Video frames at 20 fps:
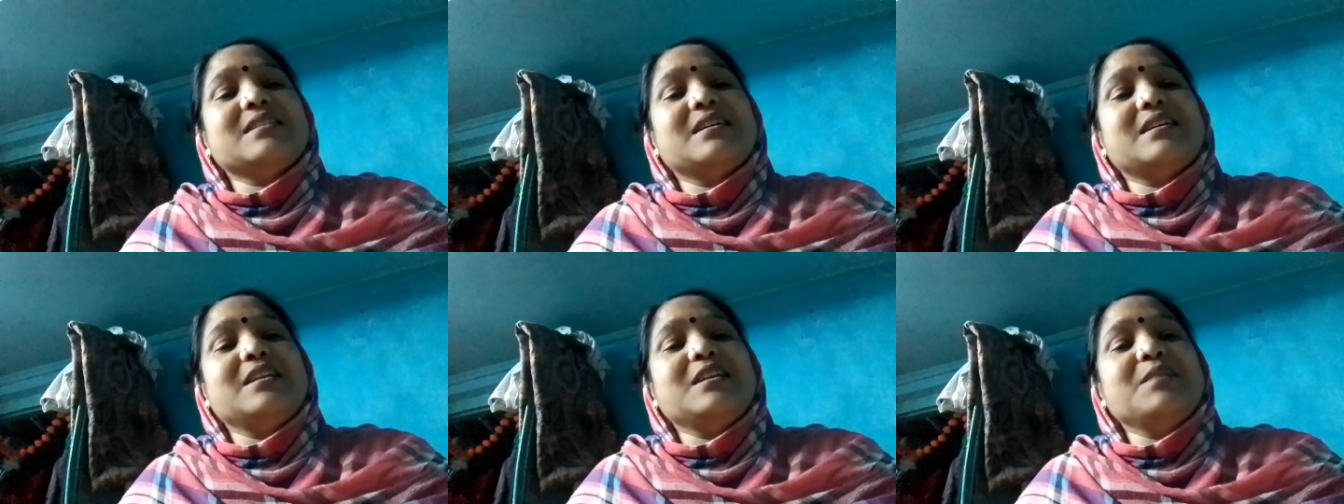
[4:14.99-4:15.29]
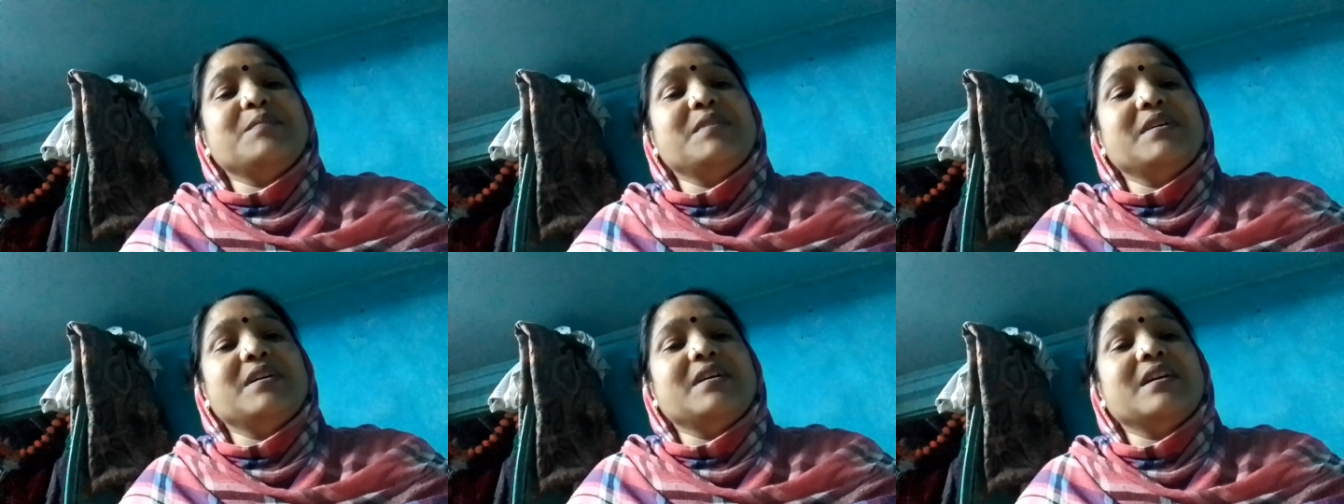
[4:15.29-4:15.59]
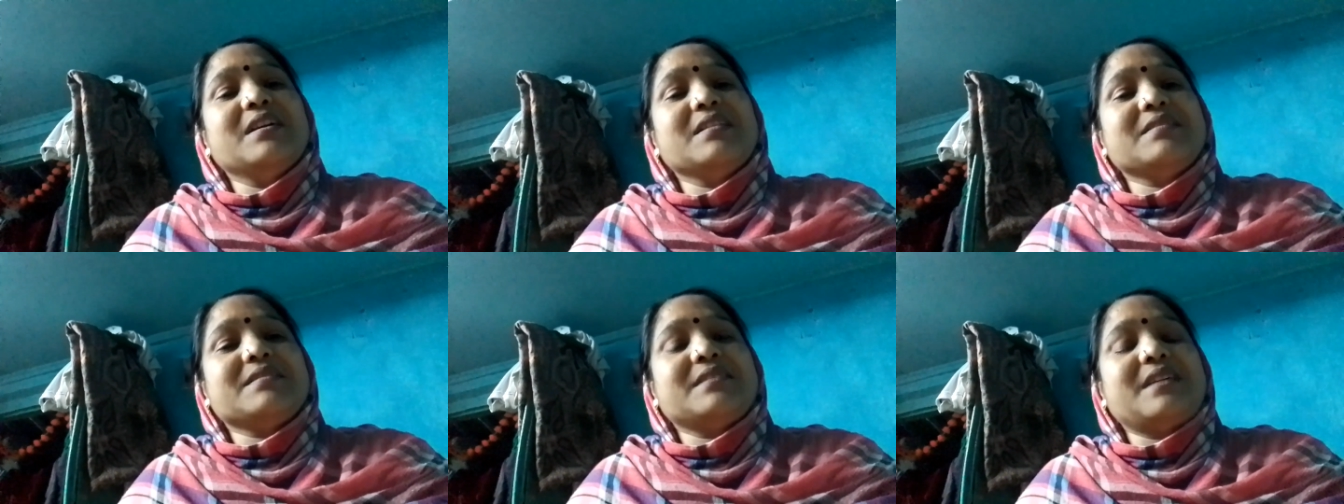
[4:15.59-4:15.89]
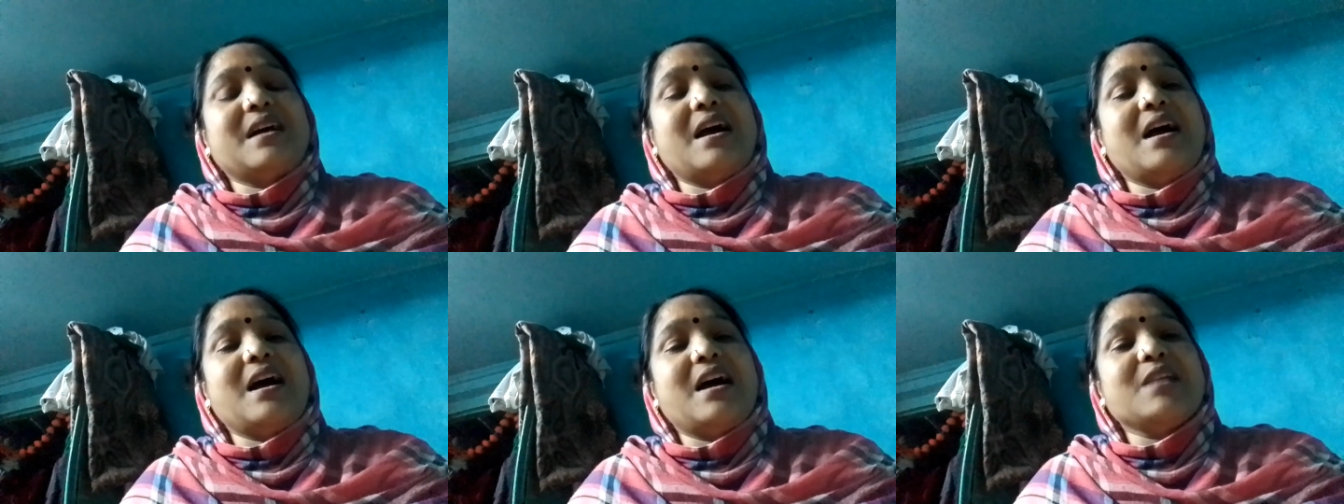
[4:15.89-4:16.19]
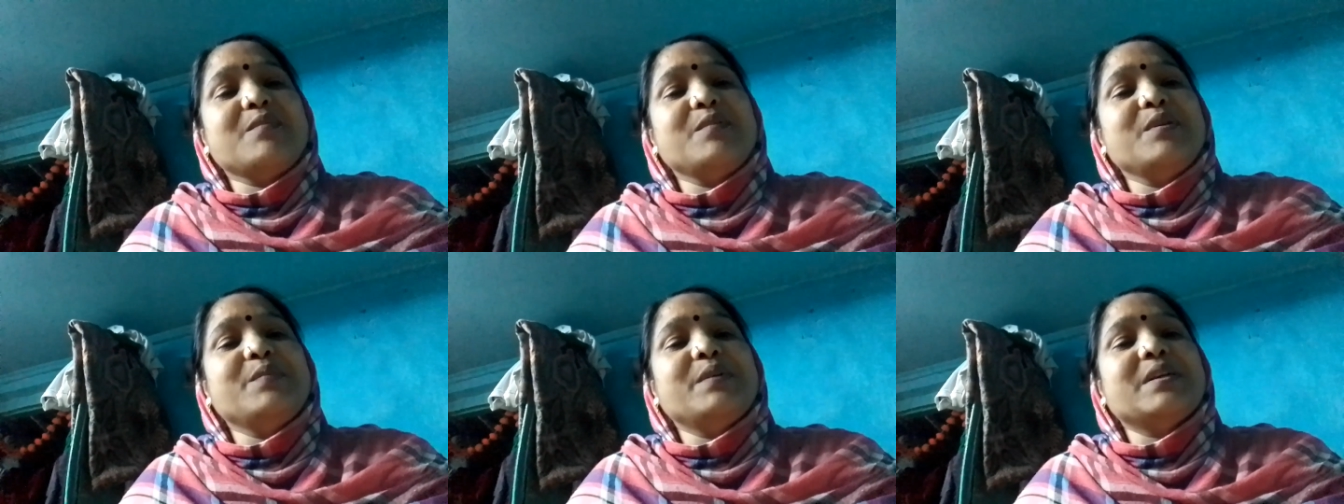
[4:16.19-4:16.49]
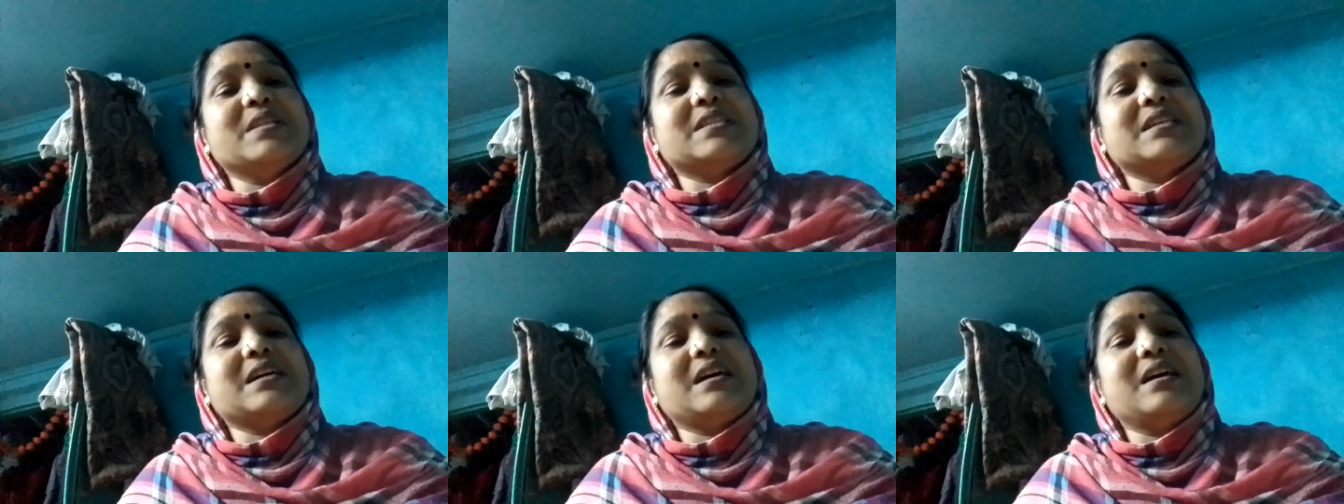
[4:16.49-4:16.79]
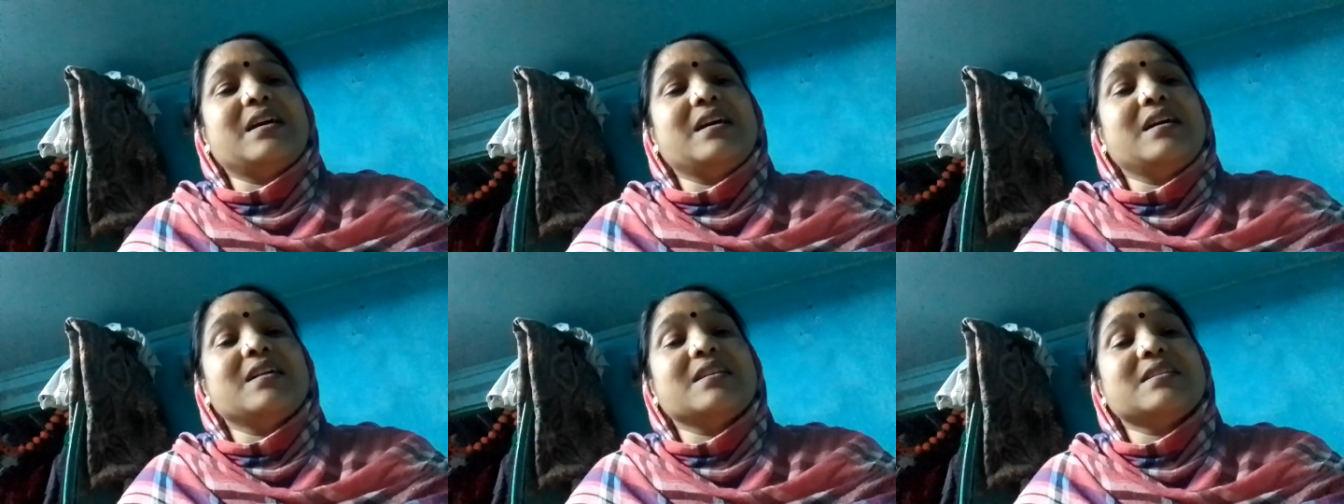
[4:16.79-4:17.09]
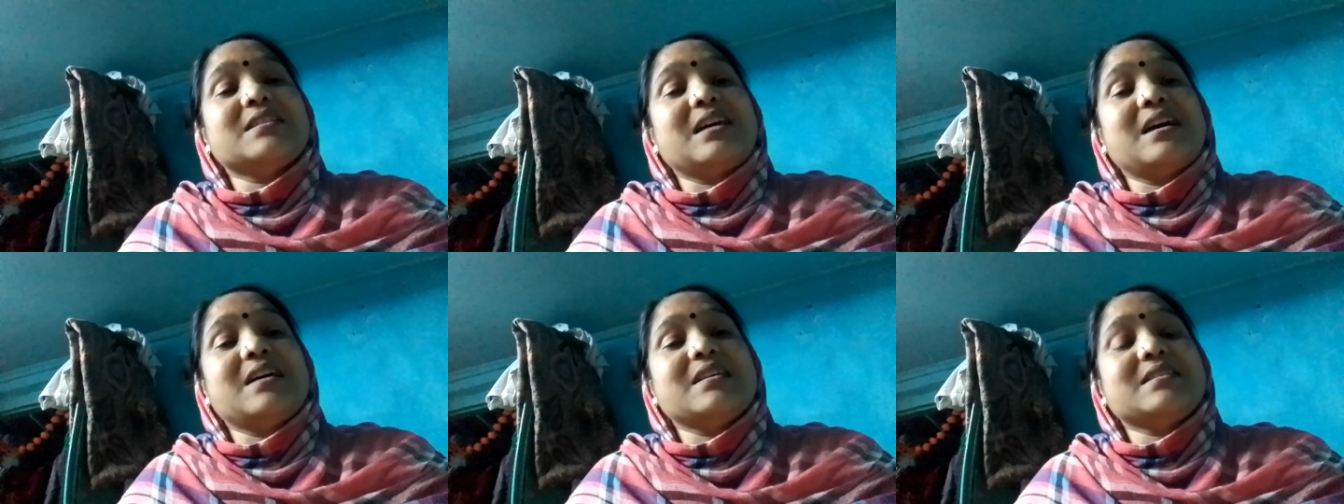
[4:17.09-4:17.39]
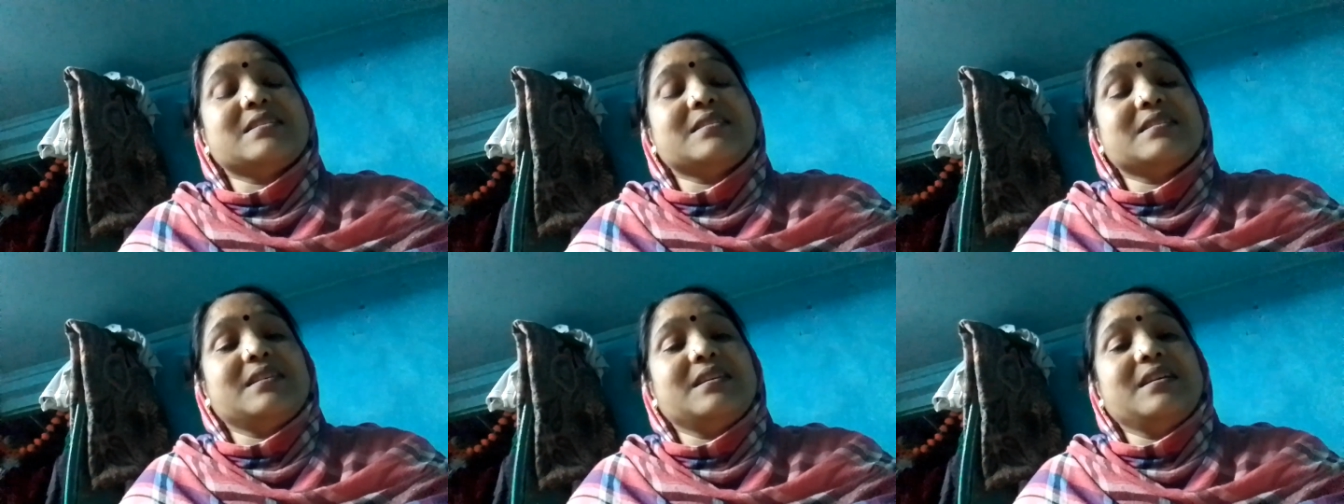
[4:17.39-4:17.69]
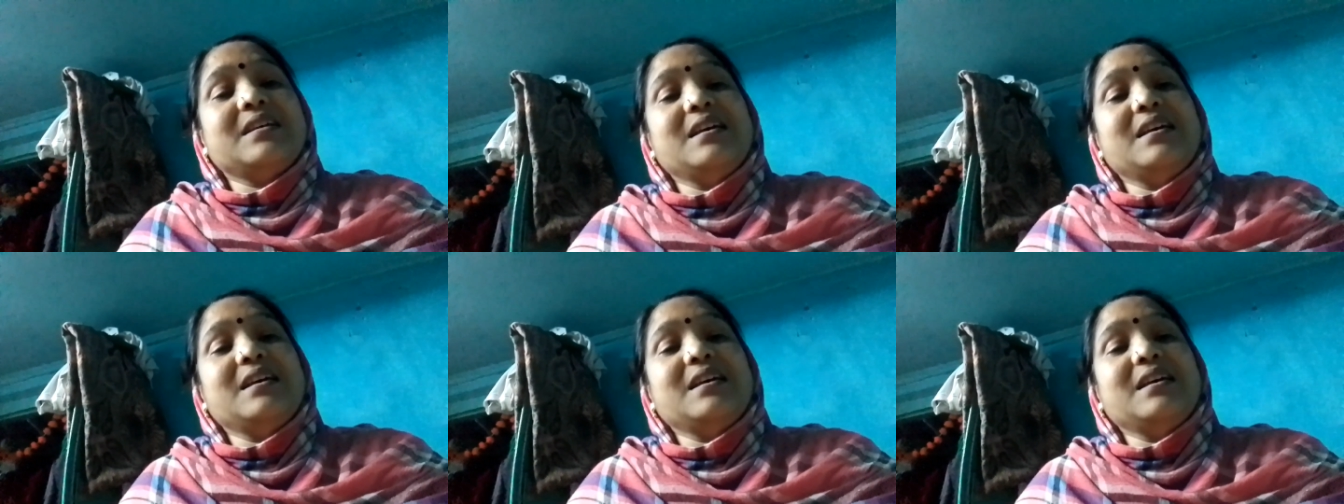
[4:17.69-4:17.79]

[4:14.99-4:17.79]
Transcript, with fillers: शरीर में अगर हार भी बच्चा है अगर सांस